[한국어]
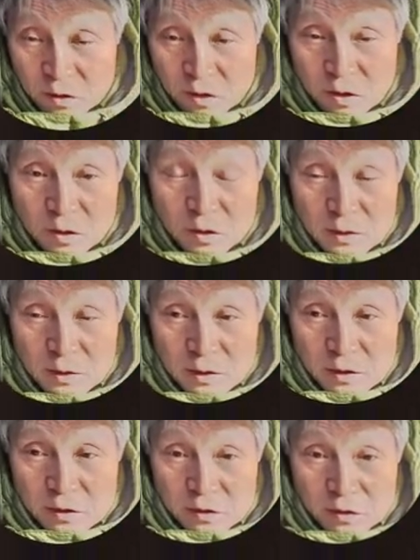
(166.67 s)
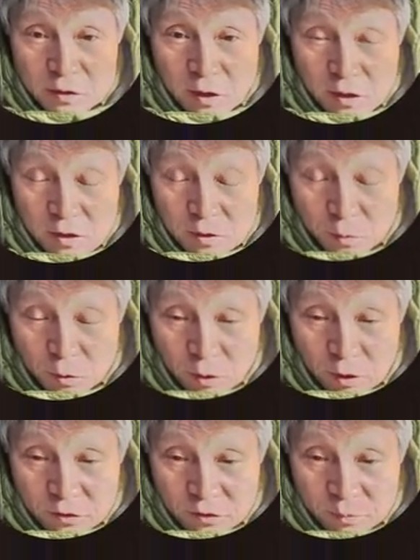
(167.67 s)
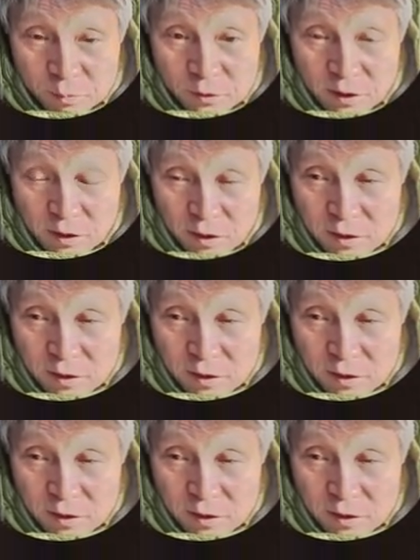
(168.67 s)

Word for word: 어, 영화를 보러 갔습니다.